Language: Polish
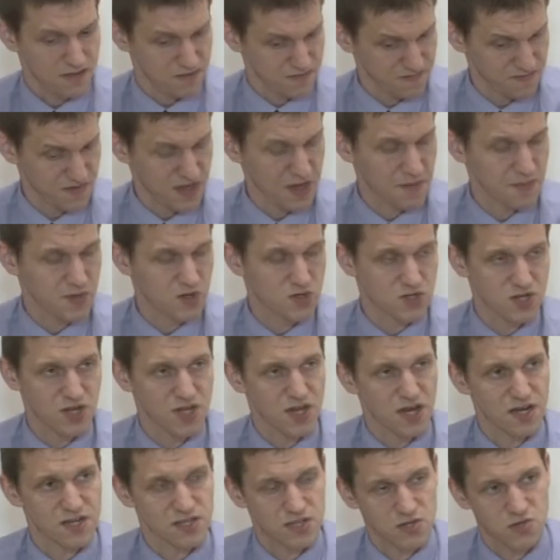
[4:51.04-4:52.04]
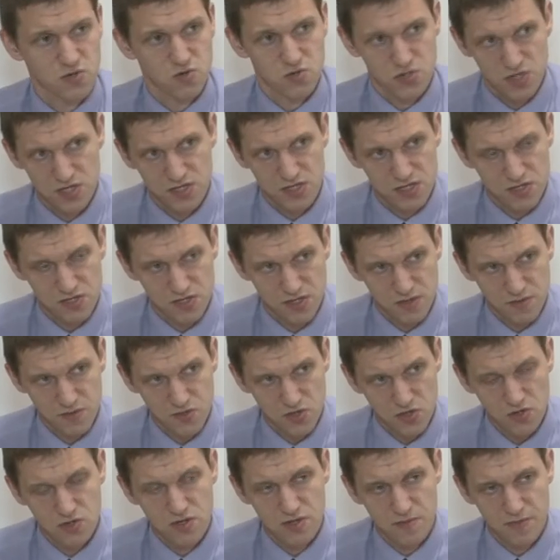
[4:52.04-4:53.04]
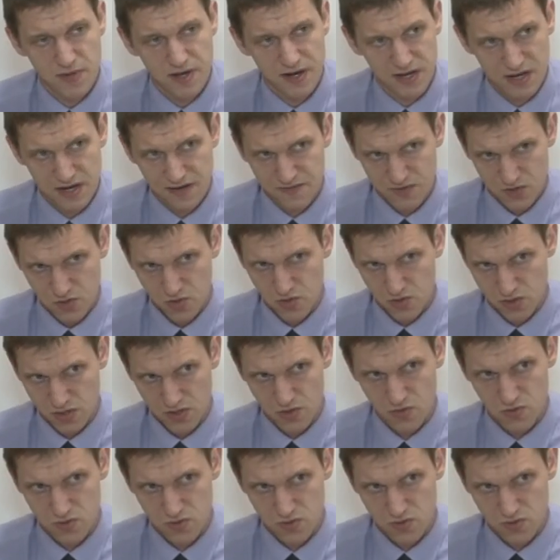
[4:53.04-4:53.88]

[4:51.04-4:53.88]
wiemy, że artykuł 670 paragraf 2